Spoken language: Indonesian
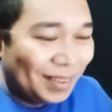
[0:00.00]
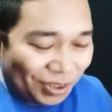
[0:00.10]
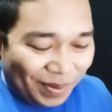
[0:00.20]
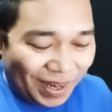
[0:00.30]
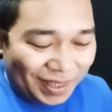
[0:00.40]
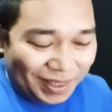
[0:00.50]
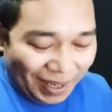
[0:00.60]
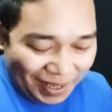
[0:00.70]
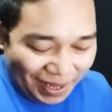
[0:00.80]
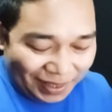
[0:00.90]
Cuma kan kita
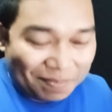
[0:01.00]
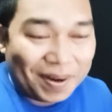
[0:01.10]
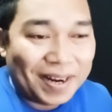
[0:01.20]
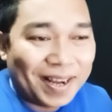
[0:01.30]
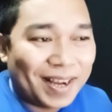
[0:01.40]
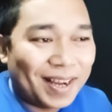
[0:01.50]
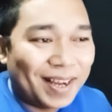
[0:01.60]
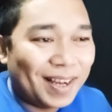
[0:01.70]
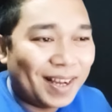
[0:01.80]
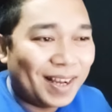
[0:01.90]
lihat kepada
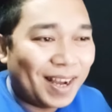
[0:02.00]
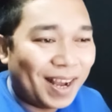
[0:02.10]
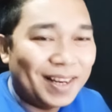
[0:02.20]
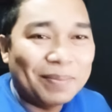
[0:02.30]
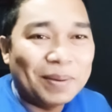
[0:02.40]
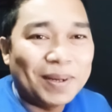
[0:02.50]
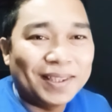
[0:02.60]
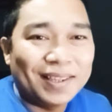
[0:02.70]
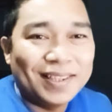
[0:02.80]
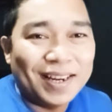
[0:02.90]
hal yang memang
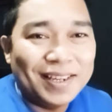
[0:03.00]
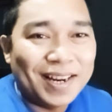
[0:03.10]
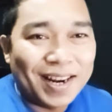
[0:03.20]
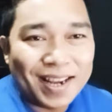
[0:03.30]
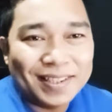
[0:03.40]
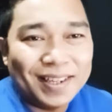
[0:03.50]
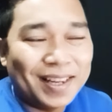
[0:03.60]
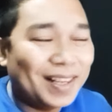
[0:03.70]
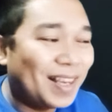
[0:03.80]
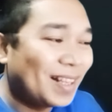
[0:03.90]
terjadi dan hasil
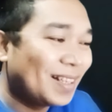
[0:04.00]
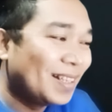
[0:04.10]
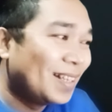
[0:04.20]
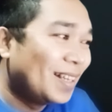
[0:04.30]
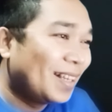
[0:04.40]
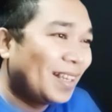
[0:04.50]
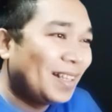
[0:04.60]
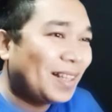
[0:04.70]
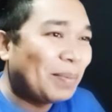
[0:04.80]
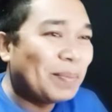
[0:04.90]
dari yang
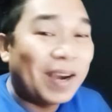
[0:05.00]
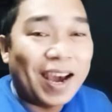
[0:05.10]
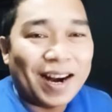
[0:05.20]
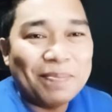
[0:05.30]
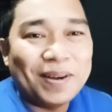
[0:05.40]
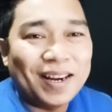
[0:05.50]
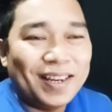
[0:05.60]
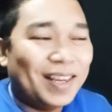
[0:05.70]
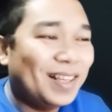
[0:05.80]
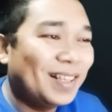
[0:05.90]
kita memang harapkan
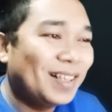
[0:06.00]
ya.